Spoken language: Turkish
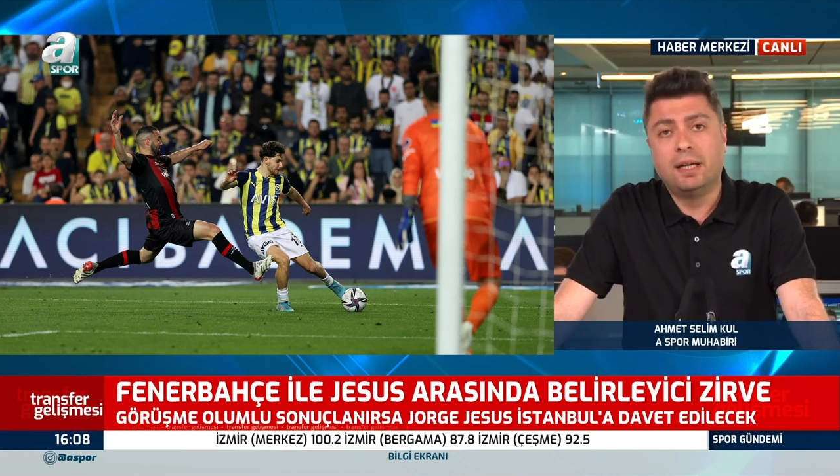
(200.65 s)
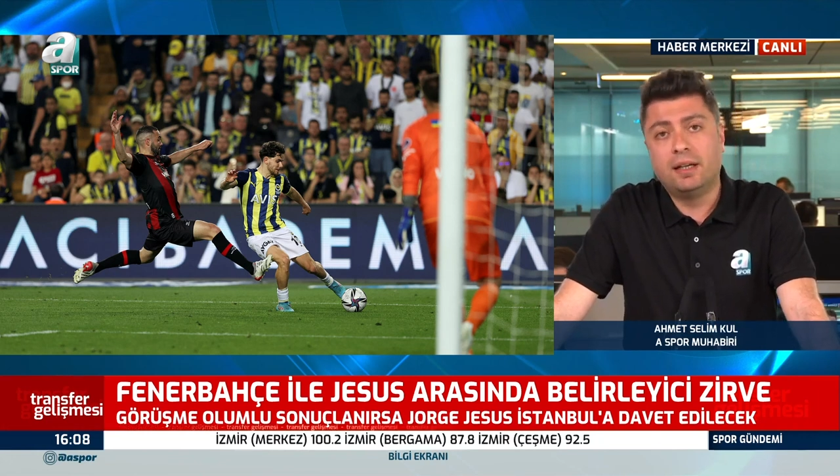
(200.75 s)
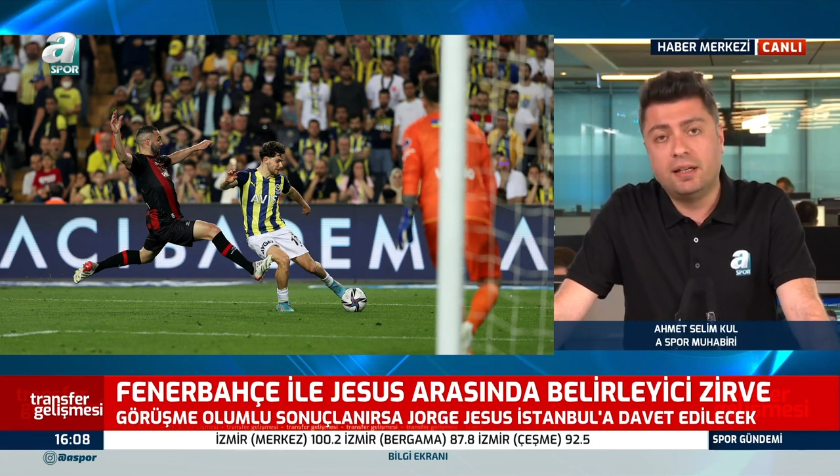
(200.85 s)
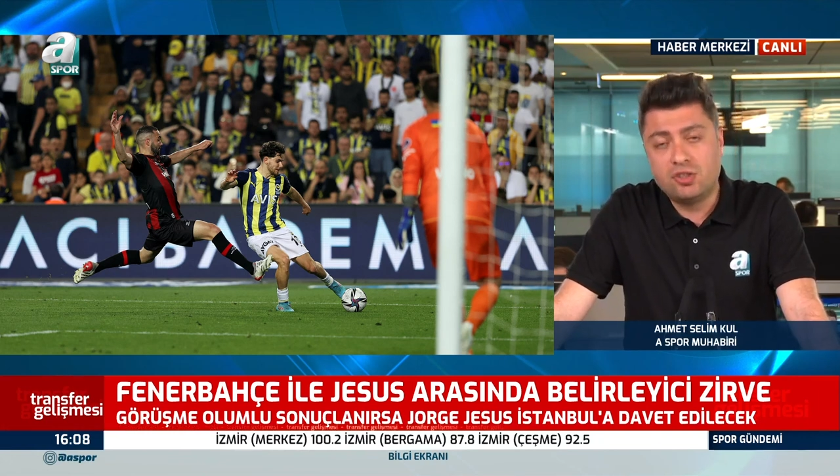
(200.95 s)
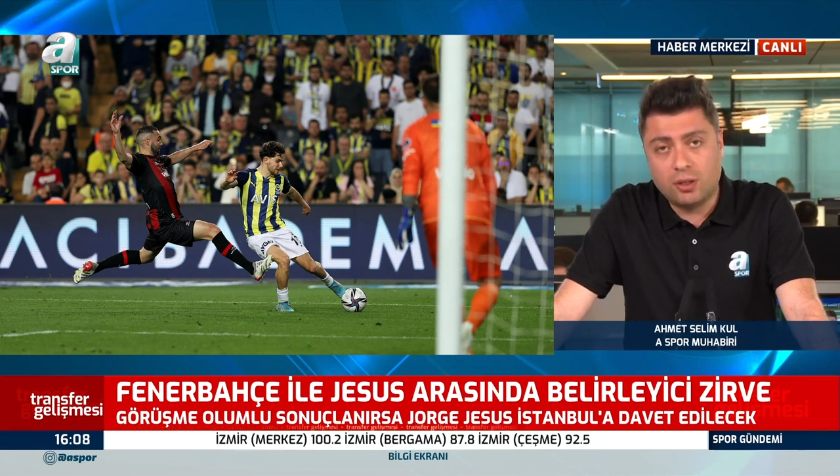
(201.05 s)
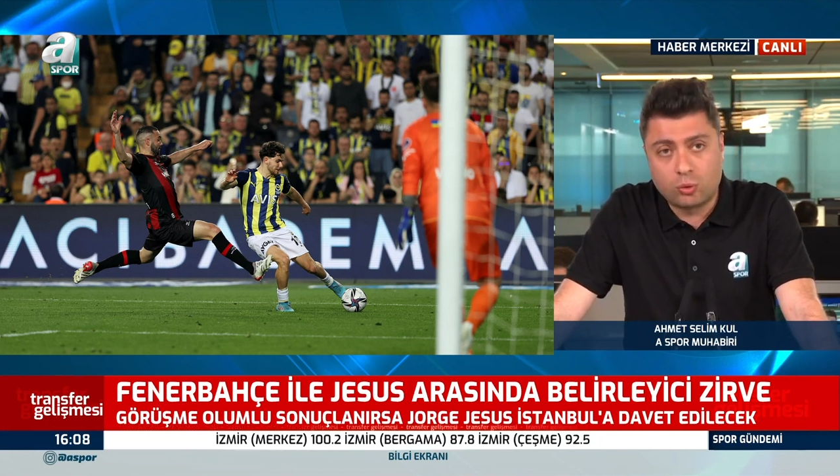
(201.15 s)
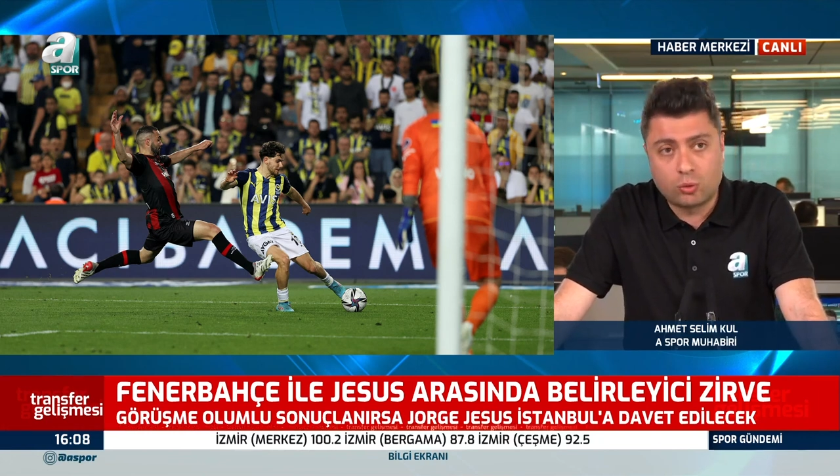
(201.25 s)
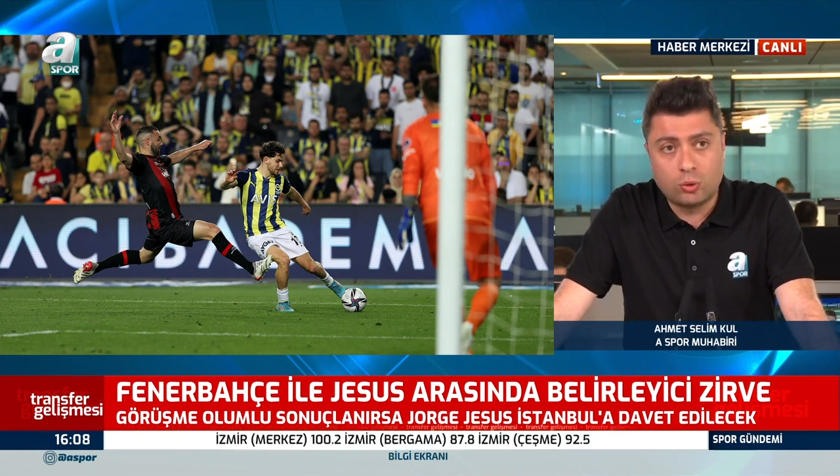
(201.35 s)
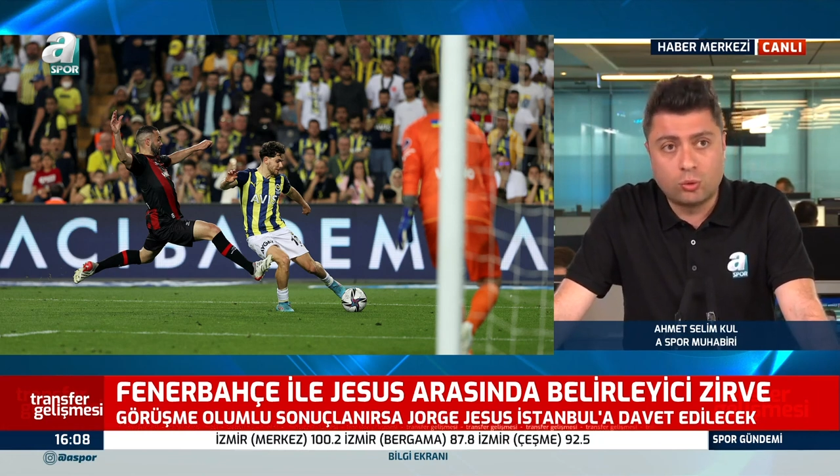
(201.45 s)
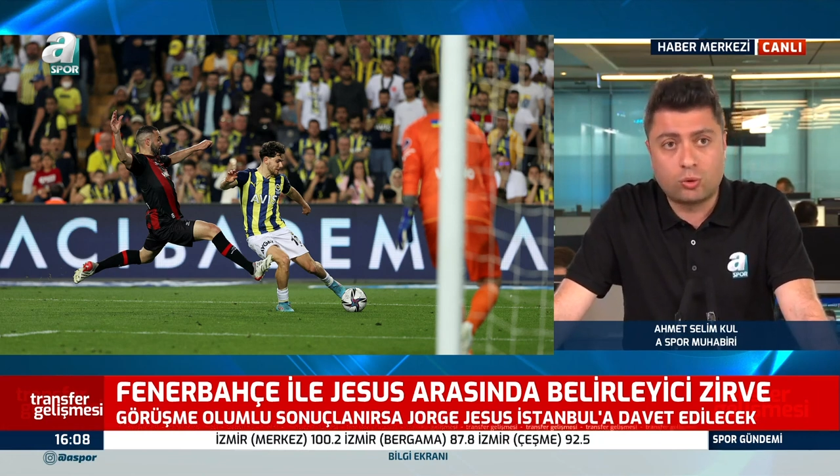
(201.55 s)
E, Cesus
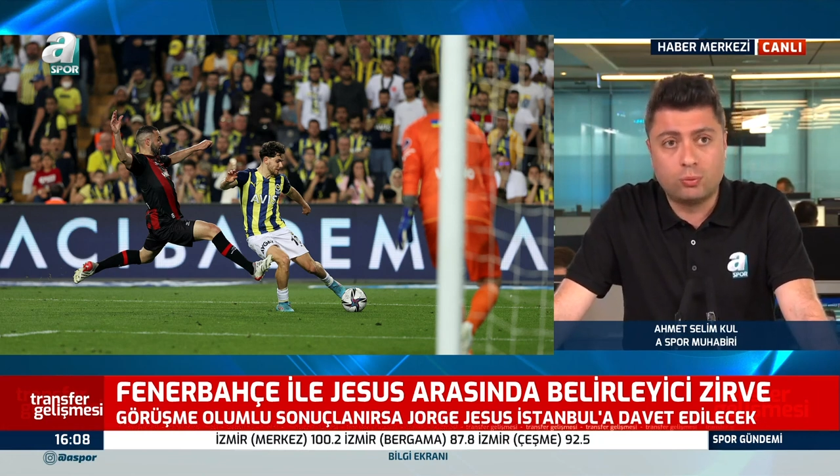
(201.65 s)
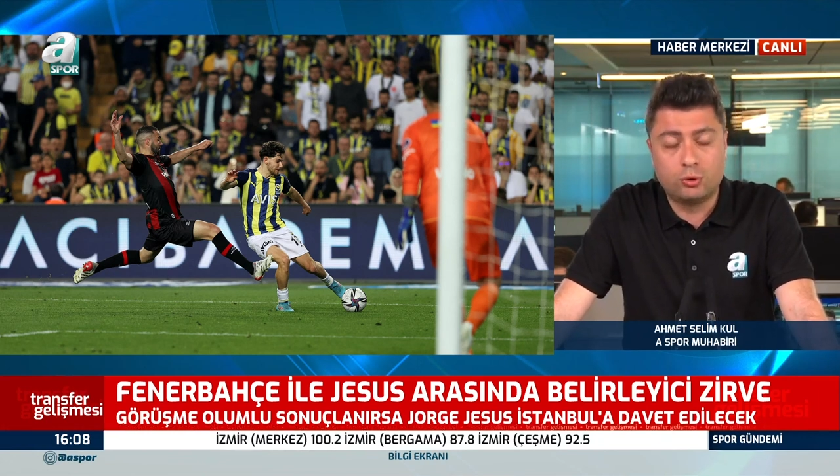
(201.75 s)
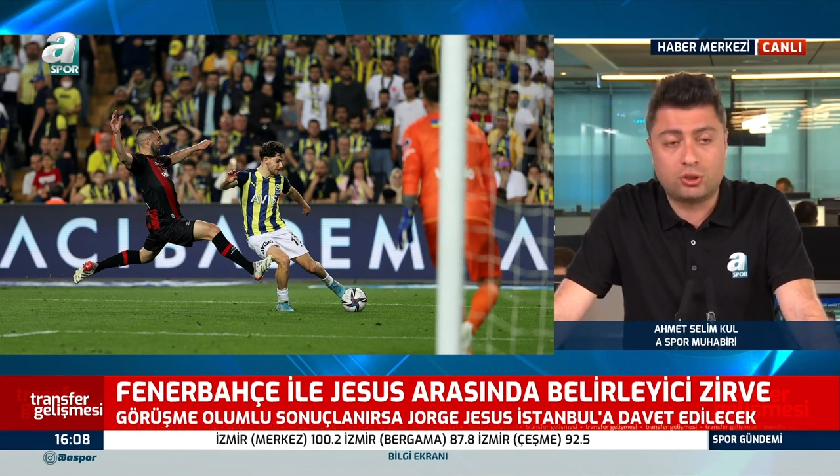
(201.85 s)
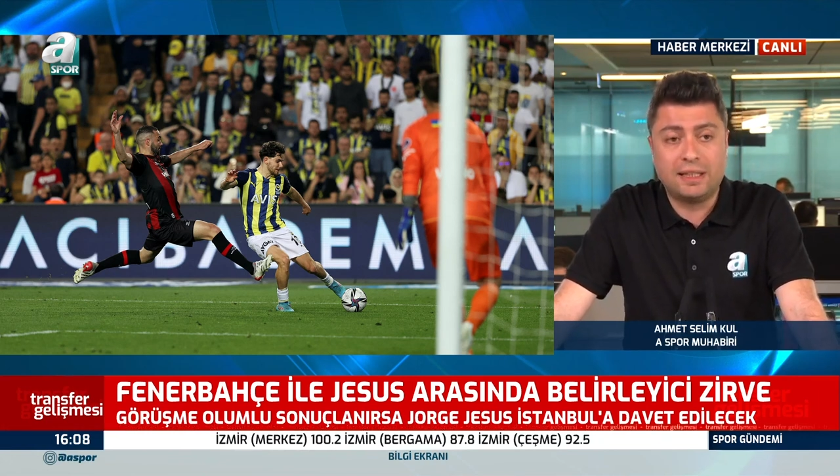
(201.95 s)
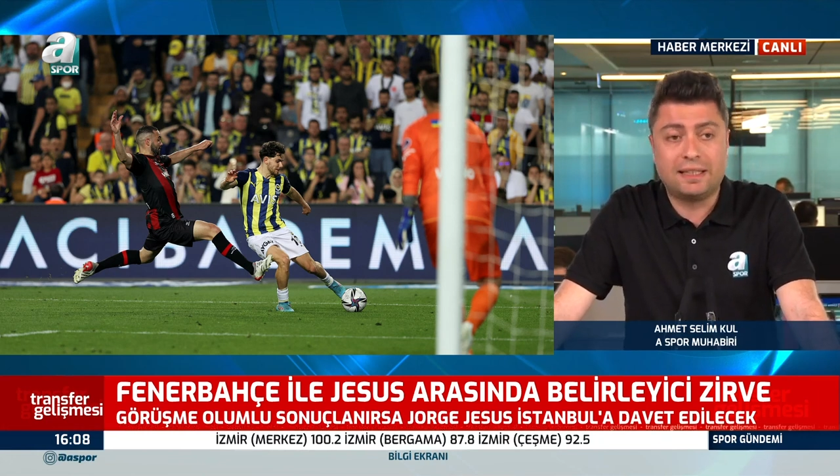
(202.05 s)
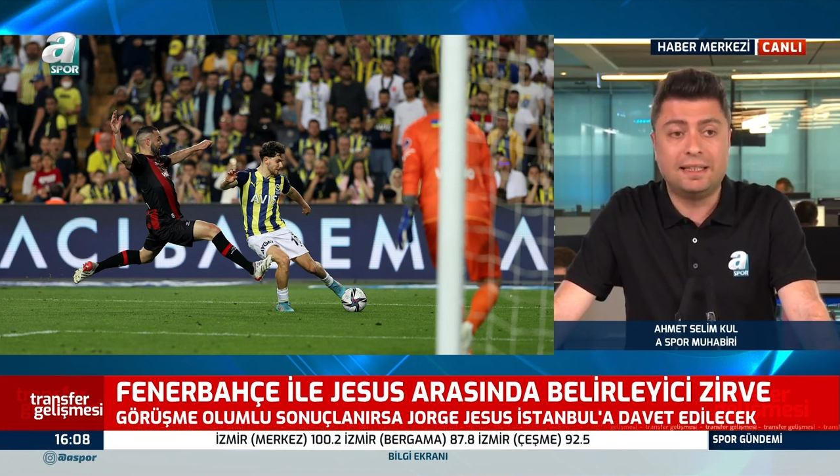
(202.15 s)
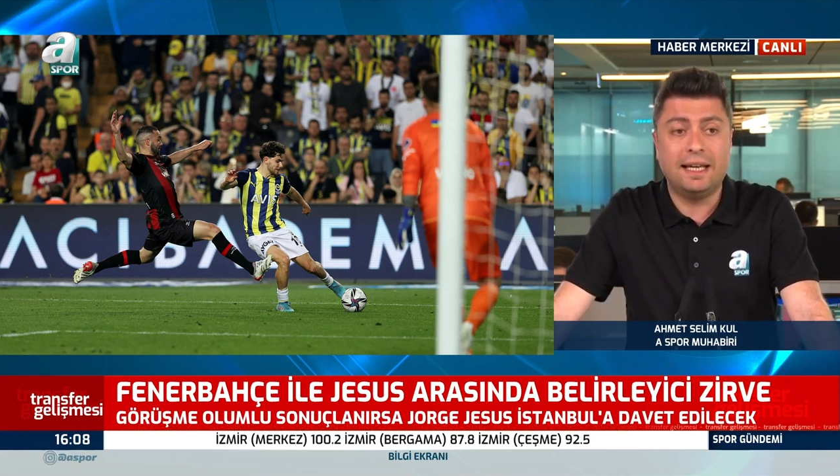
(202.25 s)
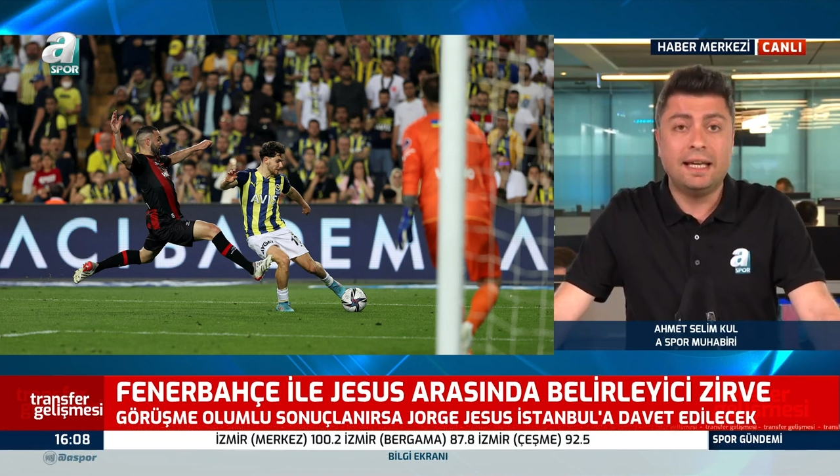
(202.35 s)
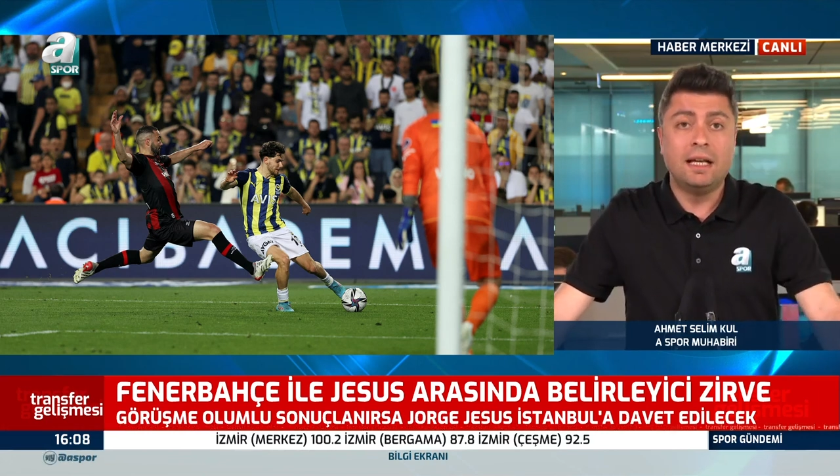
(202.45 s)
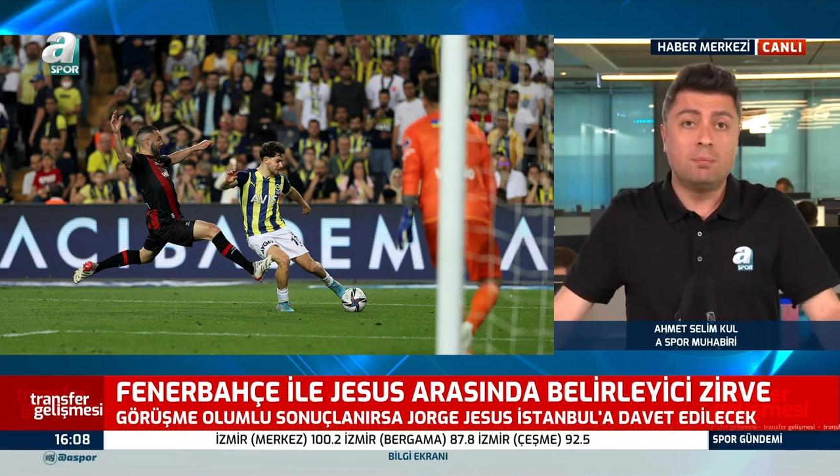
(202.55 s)
konusu bu şekilde.